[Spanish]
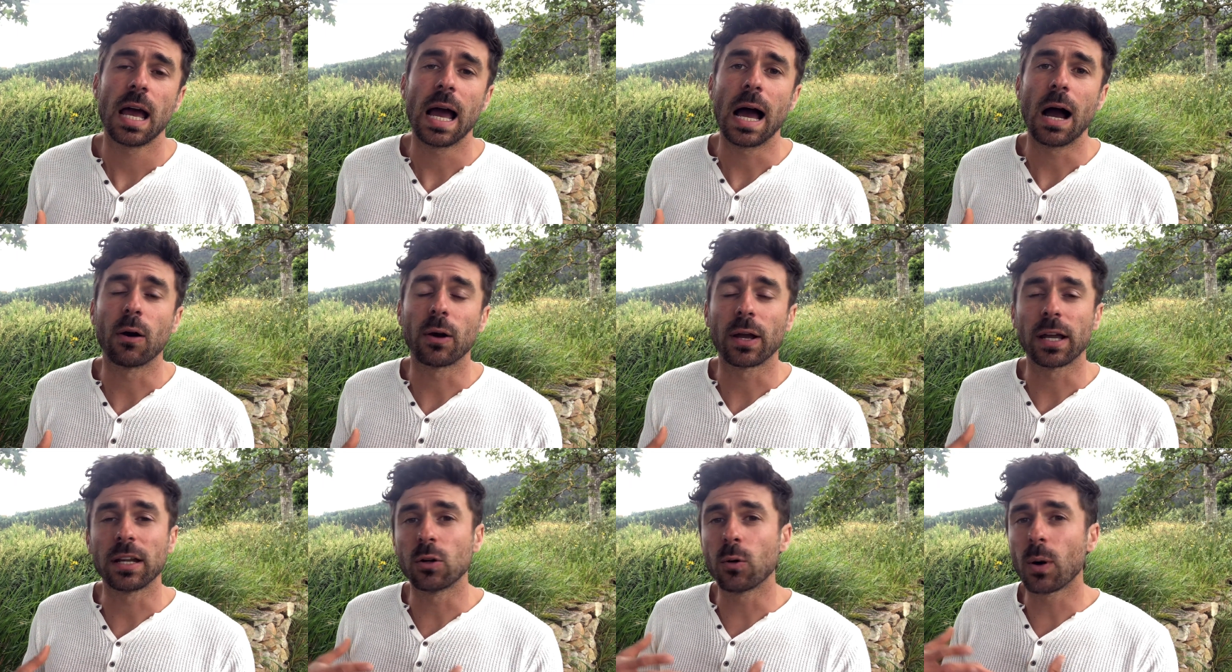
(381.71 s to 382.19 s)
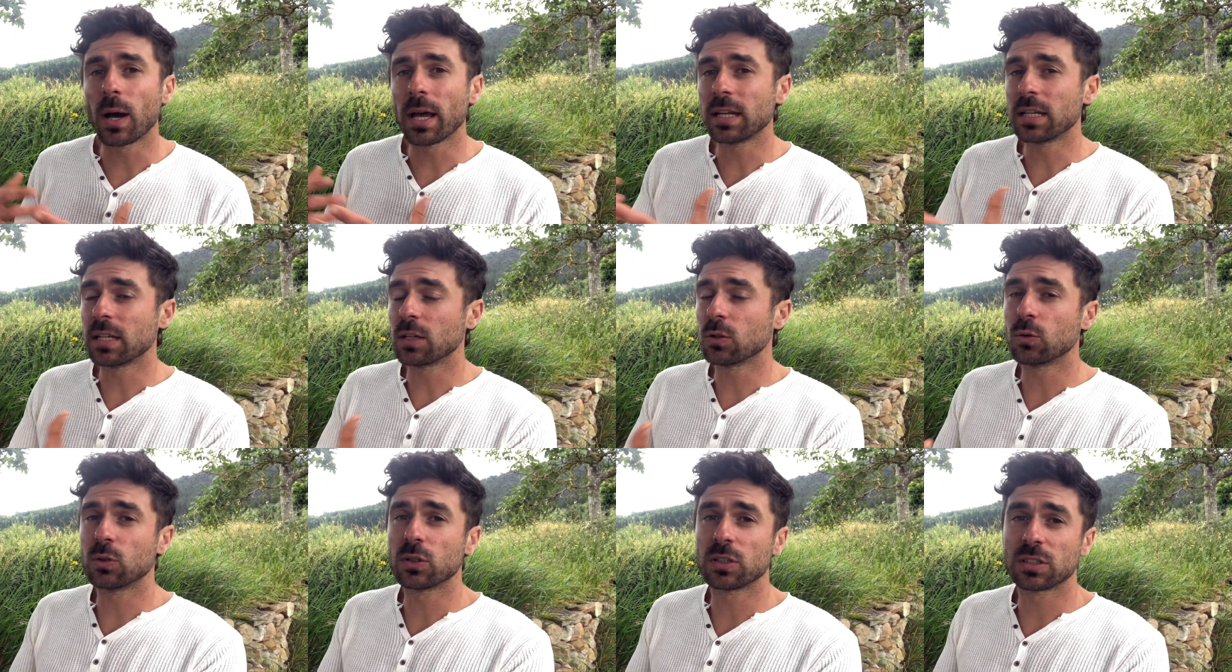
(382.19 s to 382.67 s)
Aunque no hay
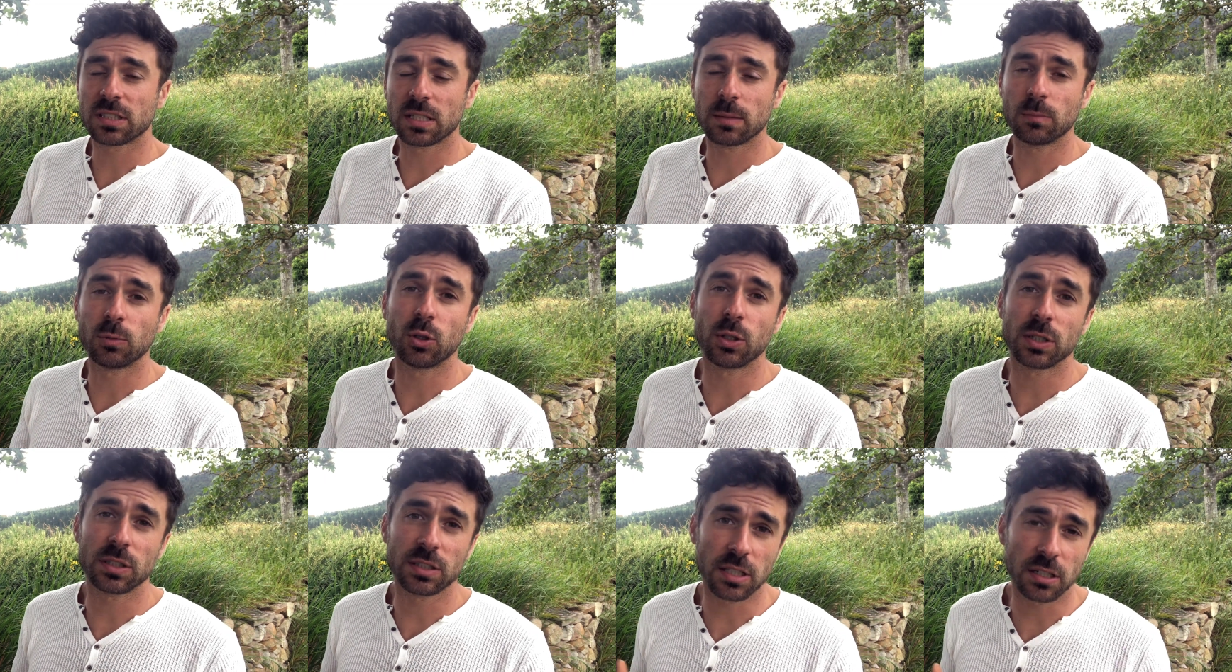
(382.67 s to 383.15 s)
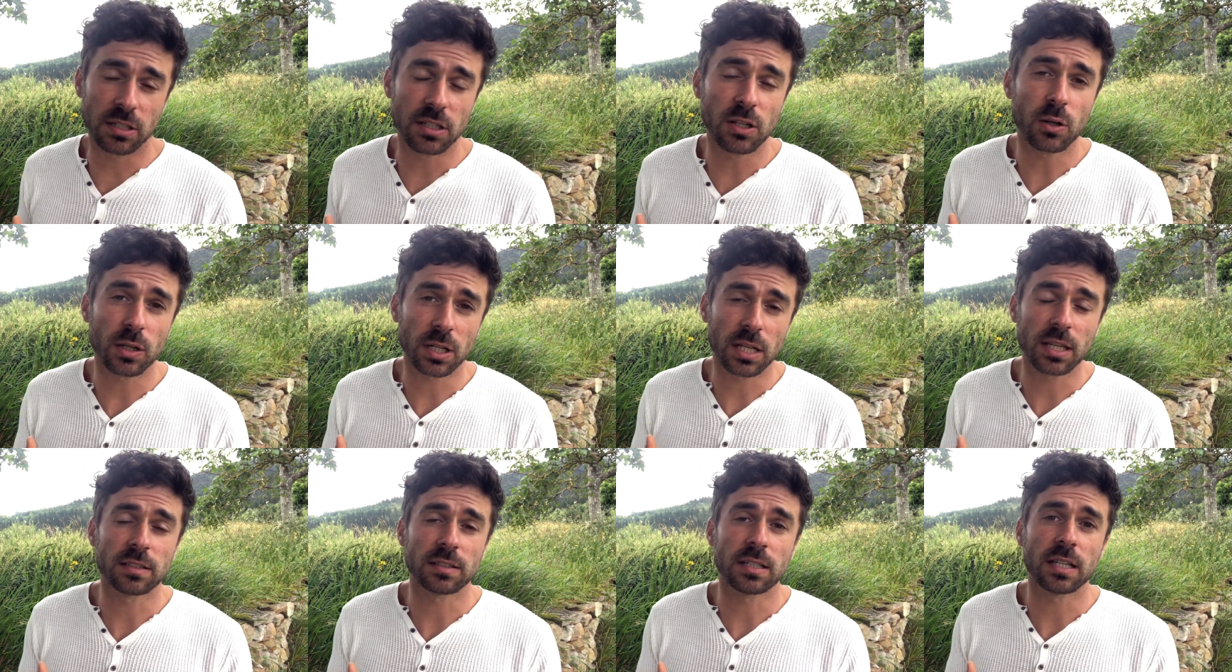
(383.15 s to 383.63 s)
ningún estímulo
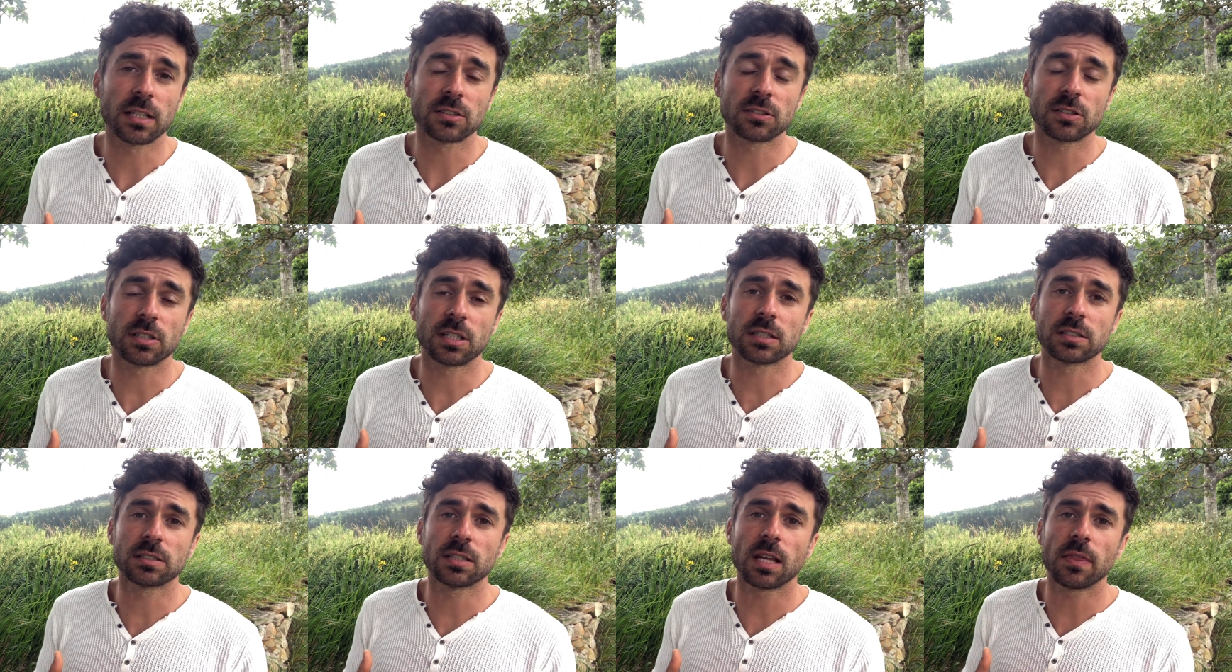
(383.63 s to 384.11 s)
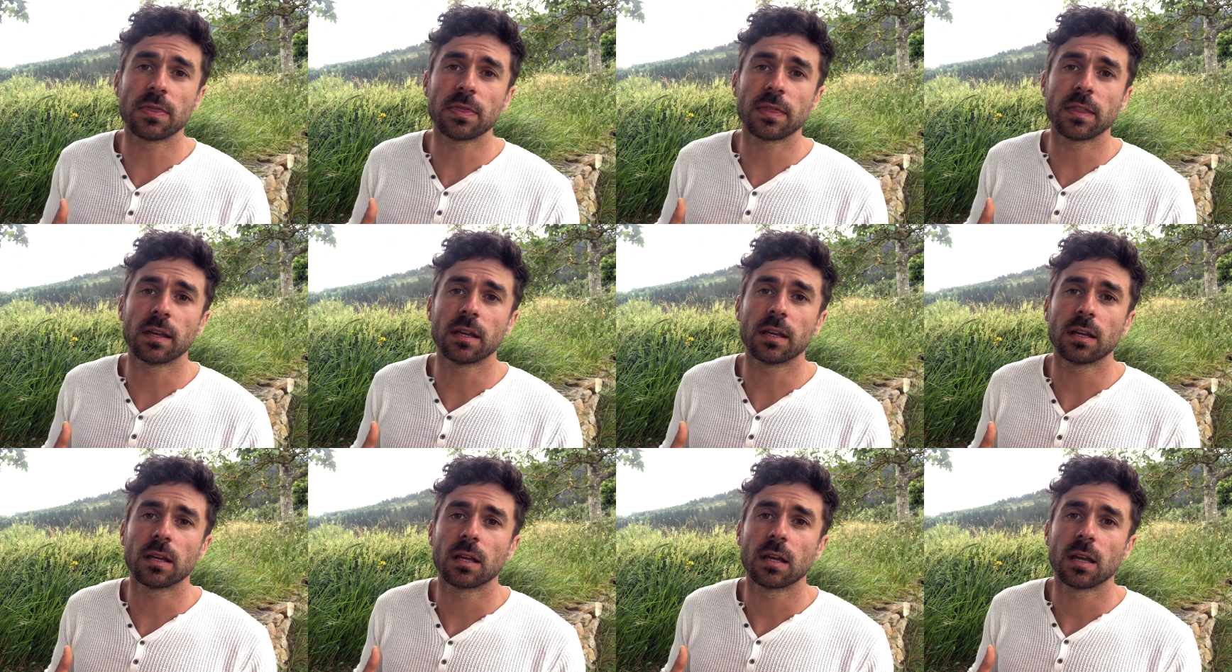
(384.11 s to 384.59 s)
exterior que sea
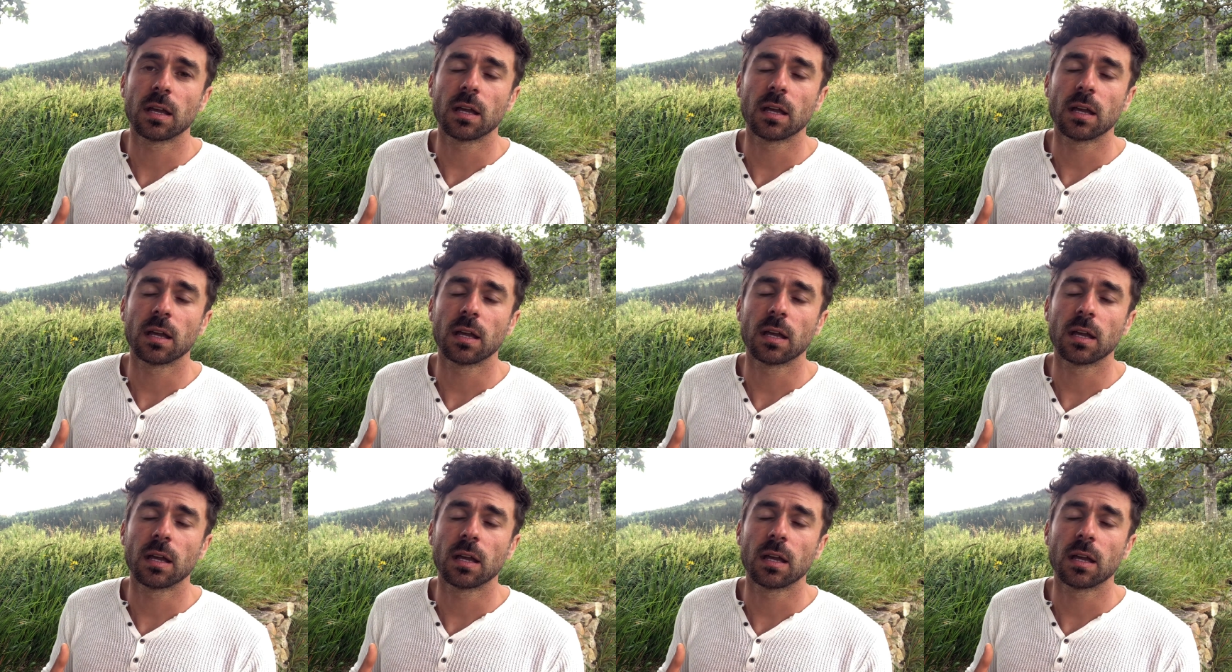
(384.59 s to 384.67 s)
estresante,